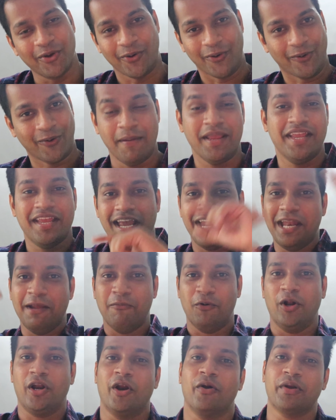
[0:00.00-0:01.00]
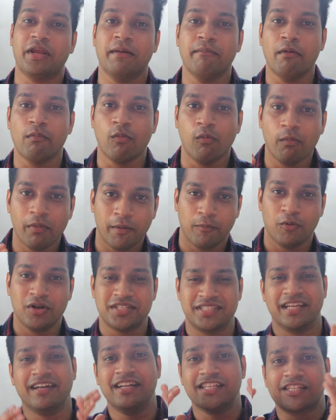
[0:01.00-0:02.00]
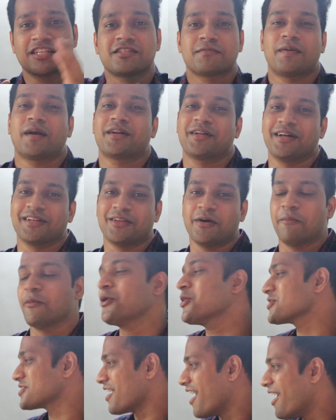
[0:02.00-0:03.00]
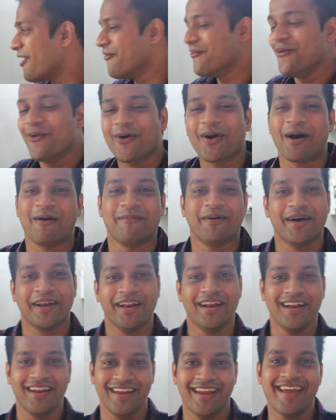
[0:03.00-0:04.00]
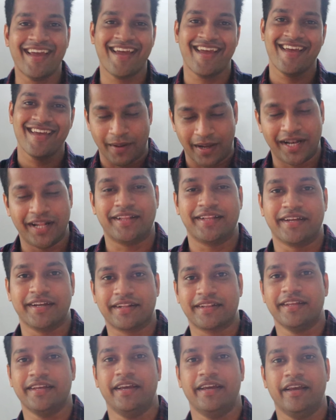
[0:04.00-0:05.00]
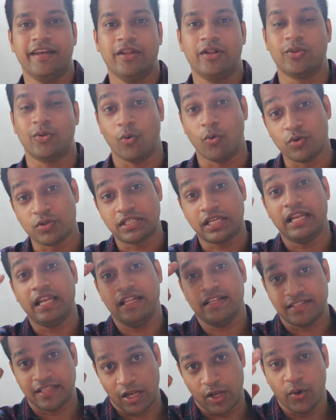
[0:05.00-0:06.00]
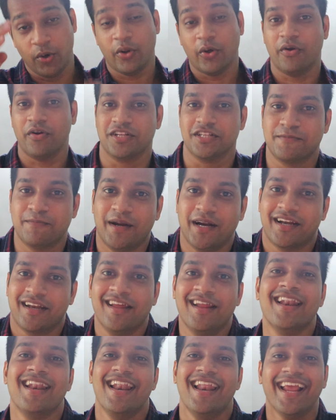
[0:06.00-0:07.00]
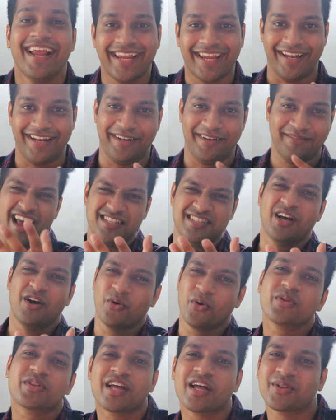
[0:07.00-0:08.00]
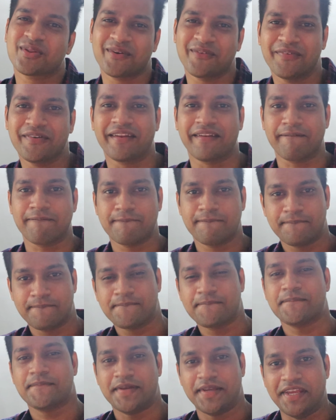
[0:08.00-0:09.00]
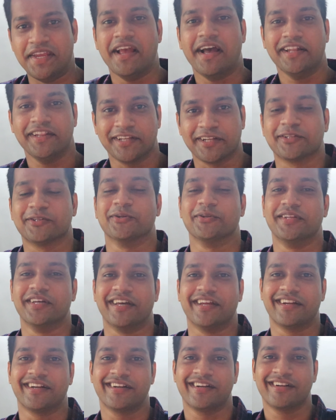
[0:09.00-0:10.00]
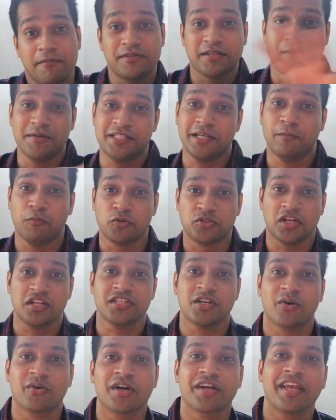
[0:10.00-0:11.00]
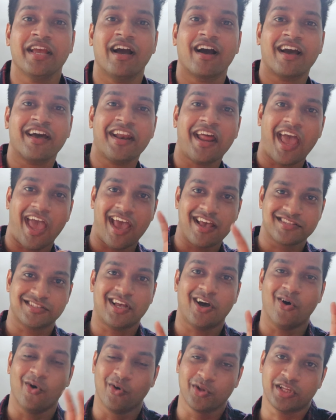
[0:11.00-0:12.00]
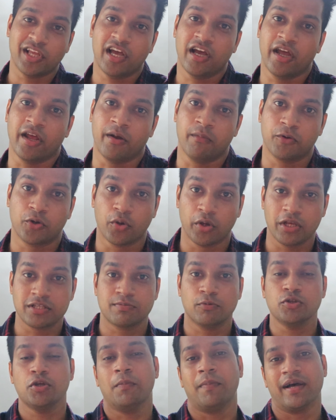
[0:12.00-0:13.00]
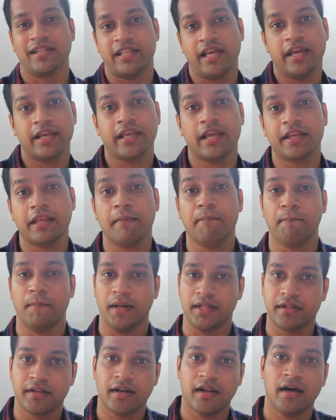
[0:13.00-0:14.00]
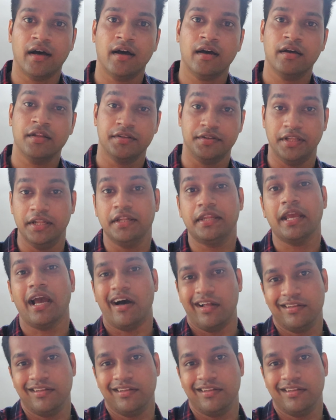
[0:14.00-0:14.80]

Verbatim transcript: क्यों मैं ये नहीं बोल रहा हूँ कि मैं मुंबई पुलिस की डिसरिस्पेक्ट करता हूँ बिकॉज हाँ उन लोग हमारे लिए मेहनत करते हैं तो उसके लिए सैल्यूट और रिस्पेक्ट है लेकिन ऐसा होता है तो फिर या दर्द होता है अब सभी से पूछना चाहूंगा कि अगर ऐसा होता है क्योंकि इसमें मुझे बताया गया कि पंद्रह दिन के